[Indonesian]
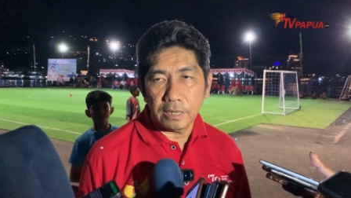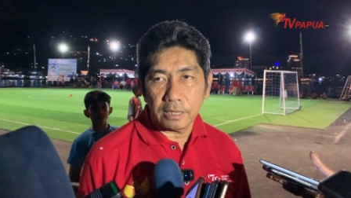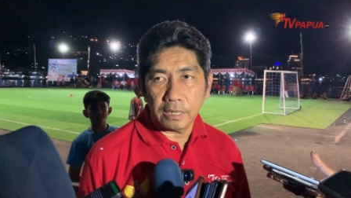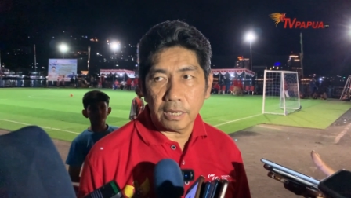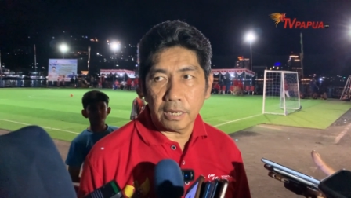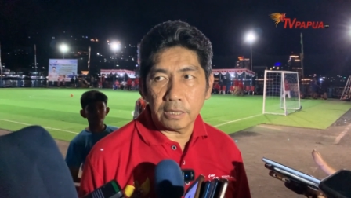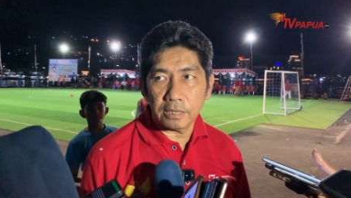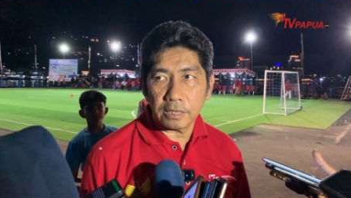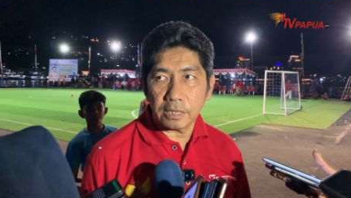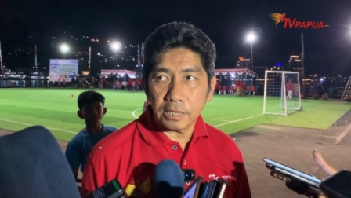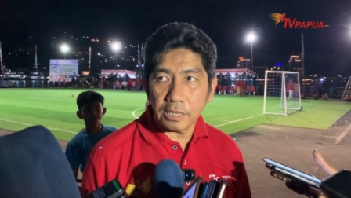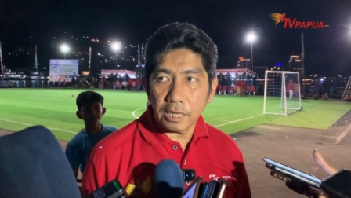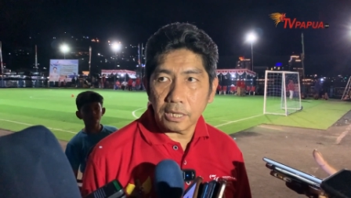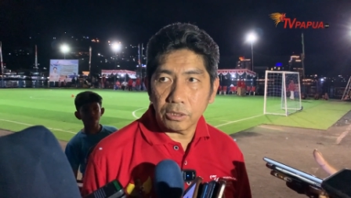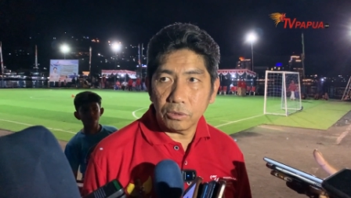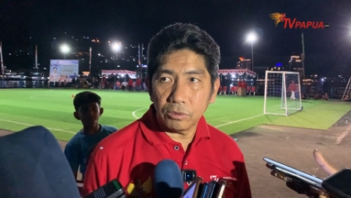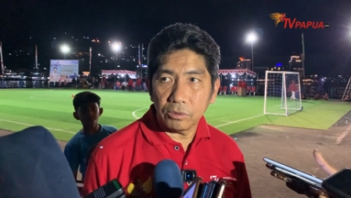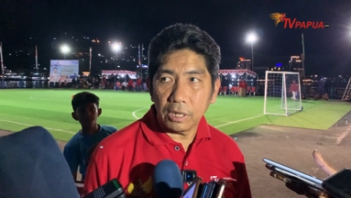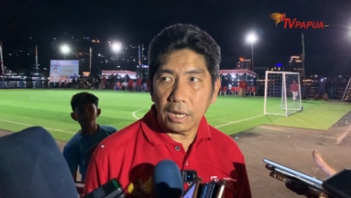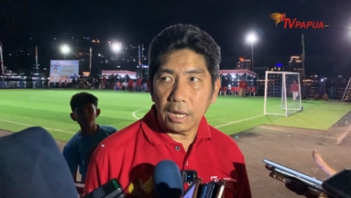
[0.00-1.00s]
Dan kita
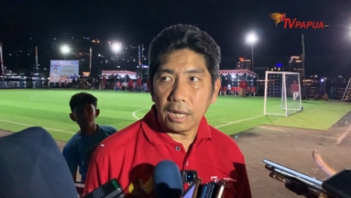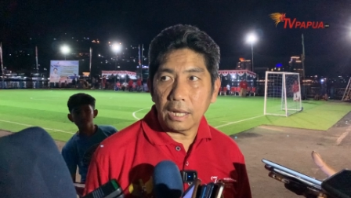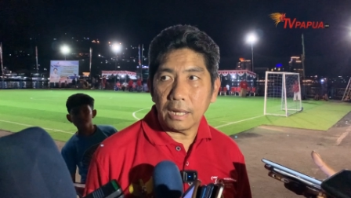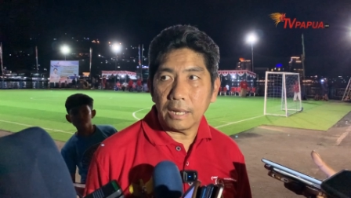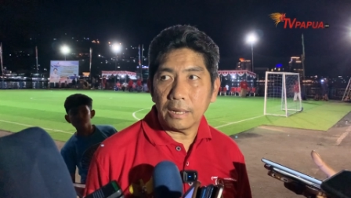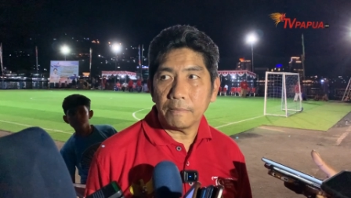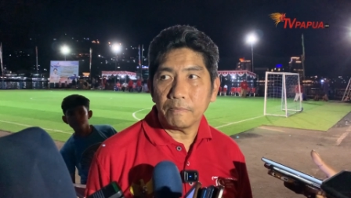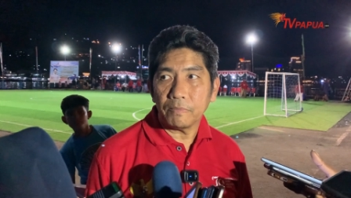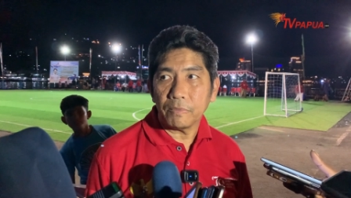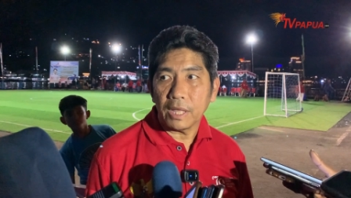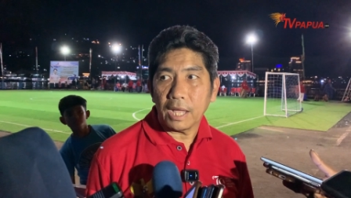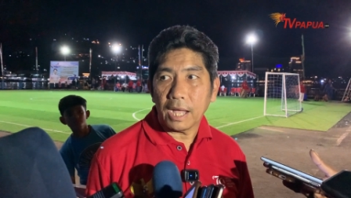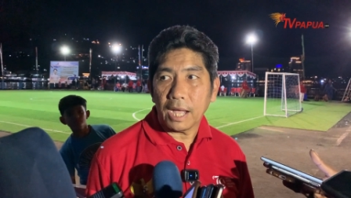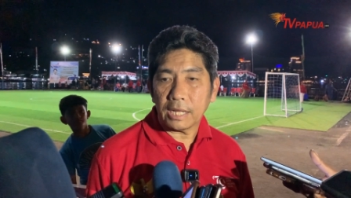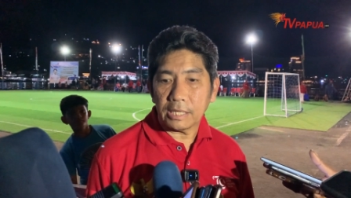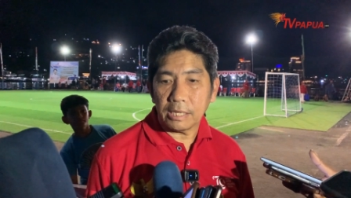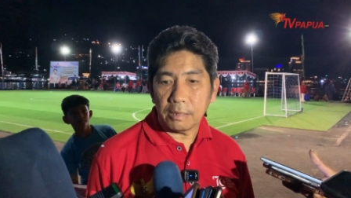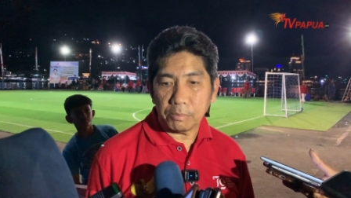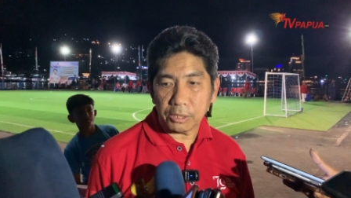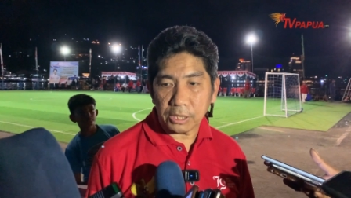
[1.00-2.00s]
juga
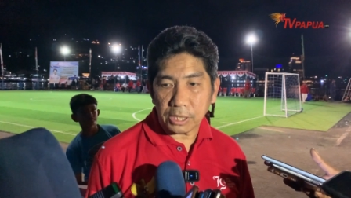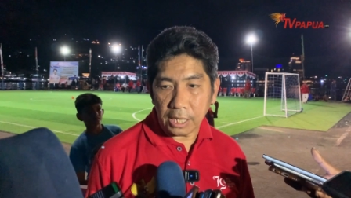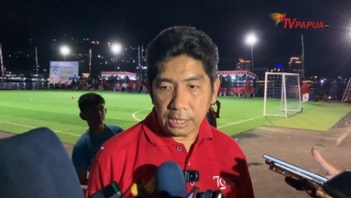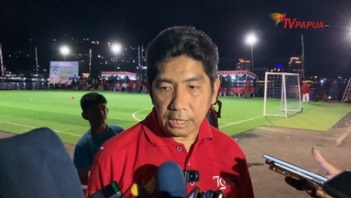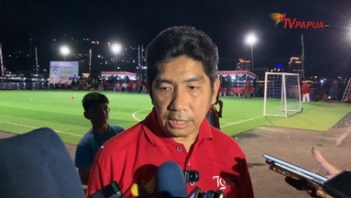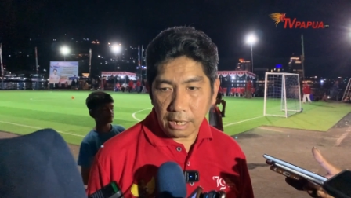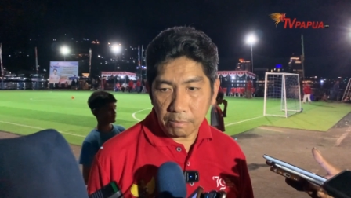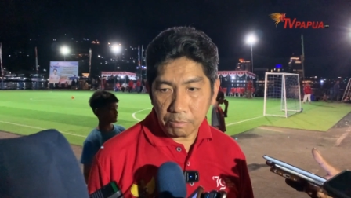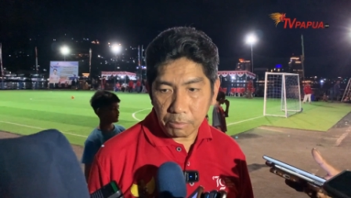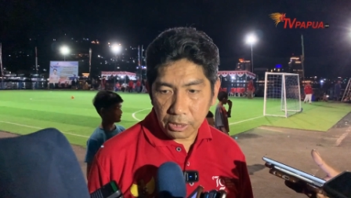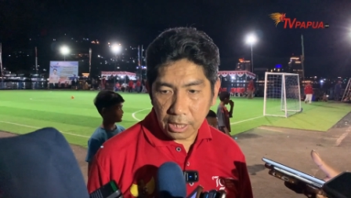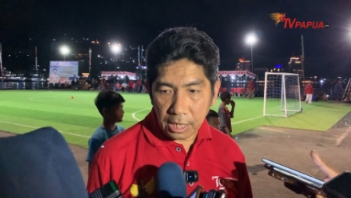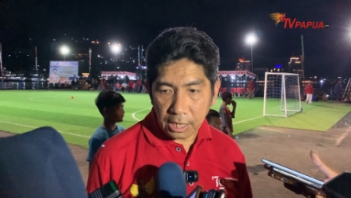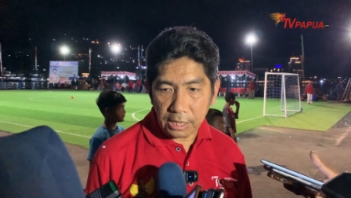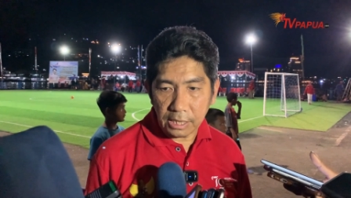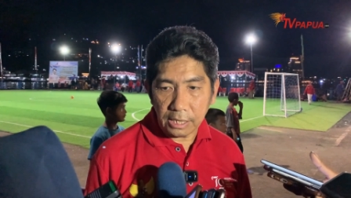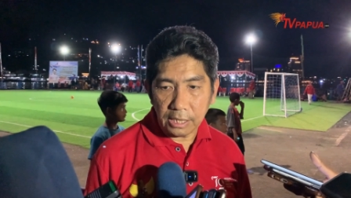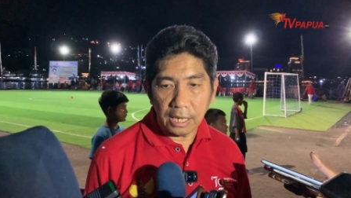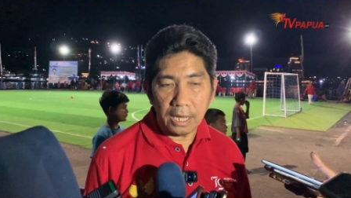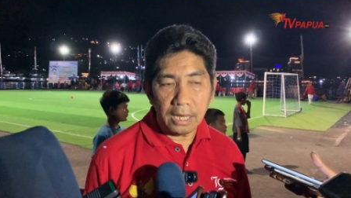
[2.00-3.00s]
ada
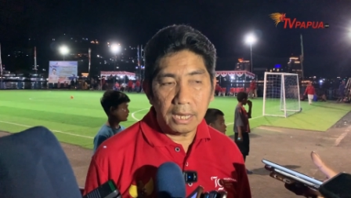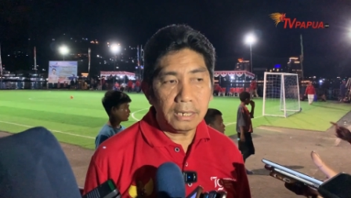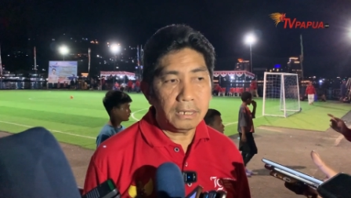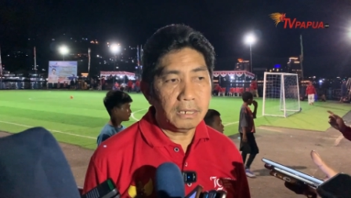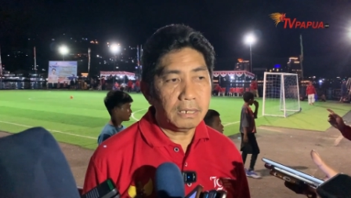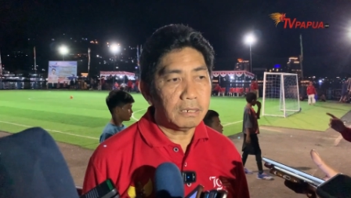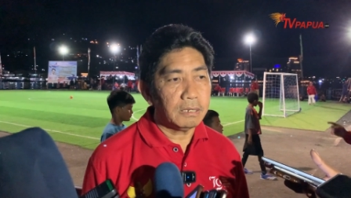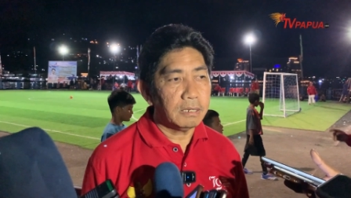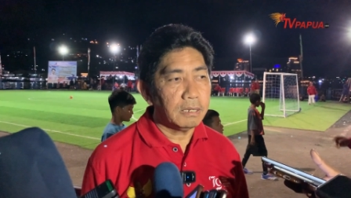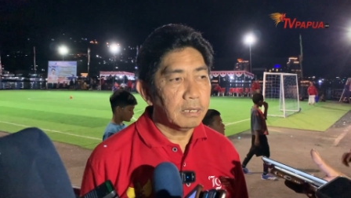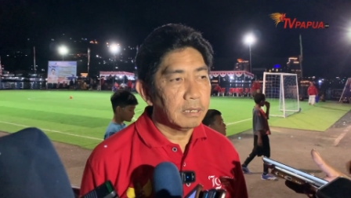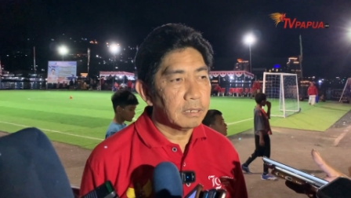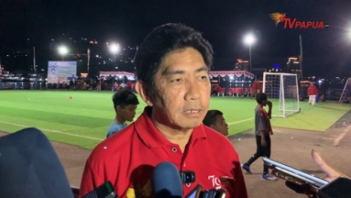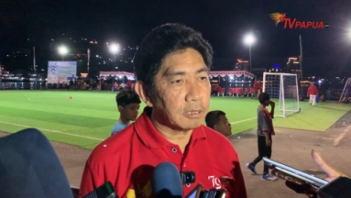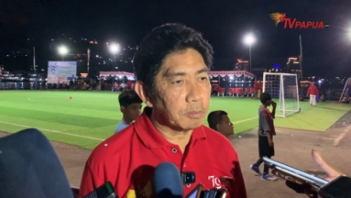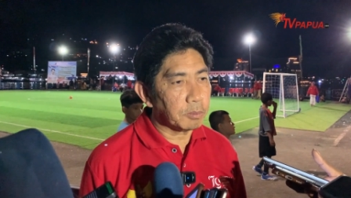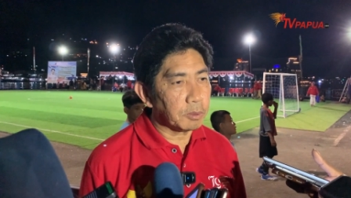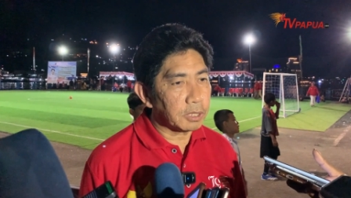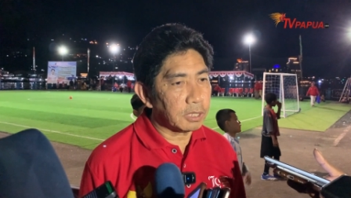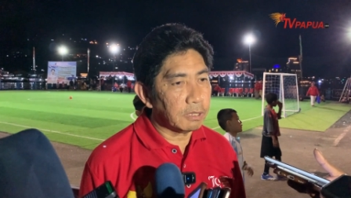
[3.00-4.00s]
pertandingan-pertandingan
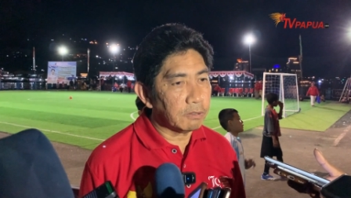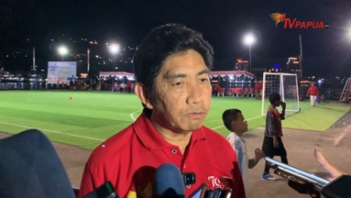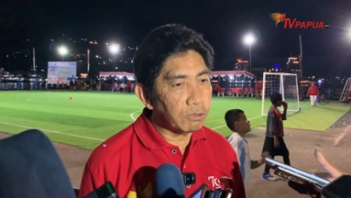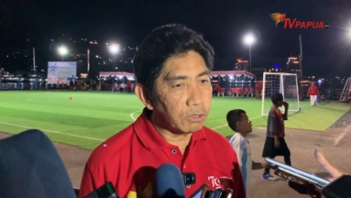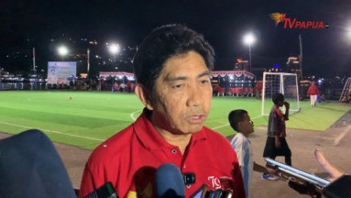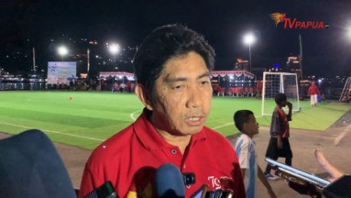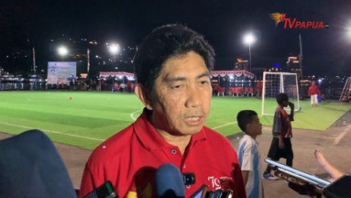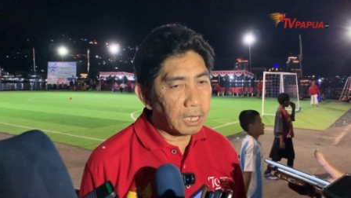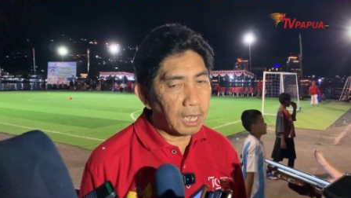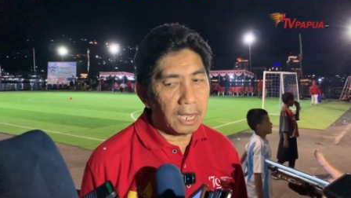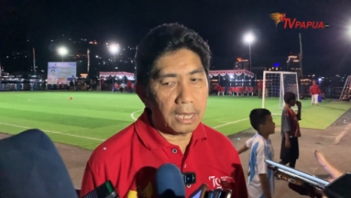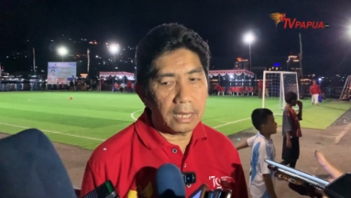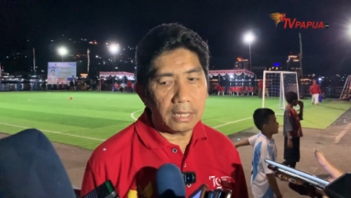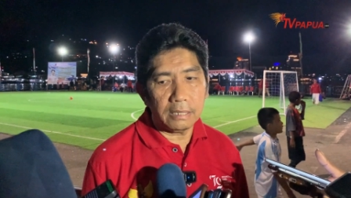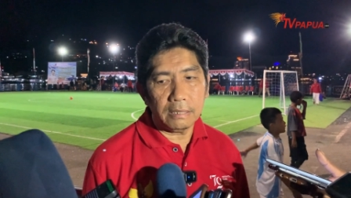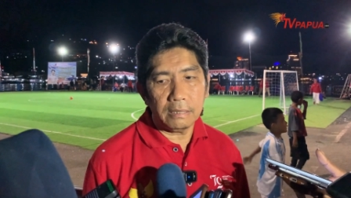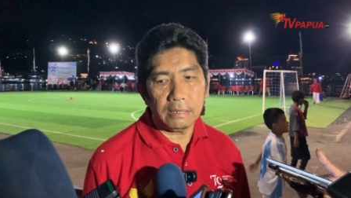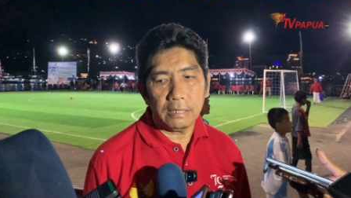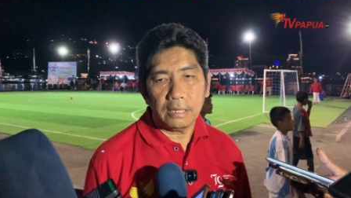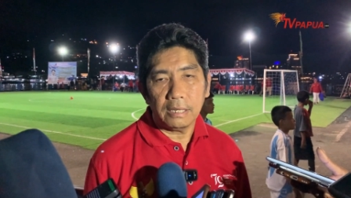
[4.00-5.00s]
seperti futsal,